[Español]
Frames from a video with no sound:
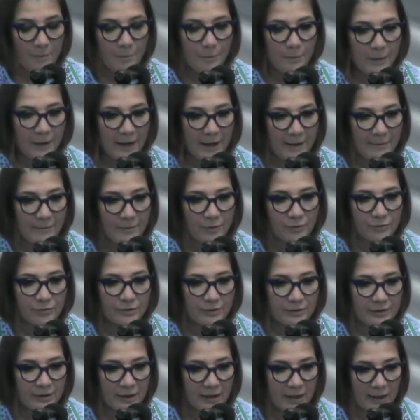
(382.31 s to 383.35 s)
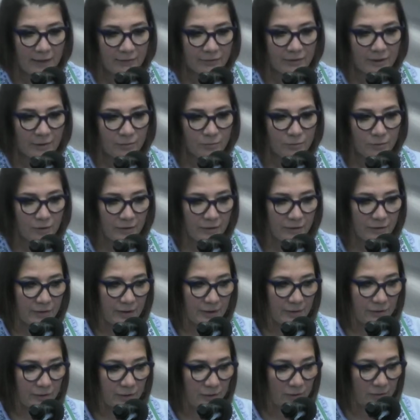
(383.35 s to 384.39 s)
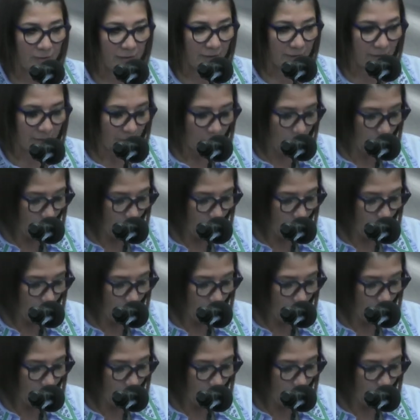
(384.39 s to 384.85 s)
previos ni las autorizaciones.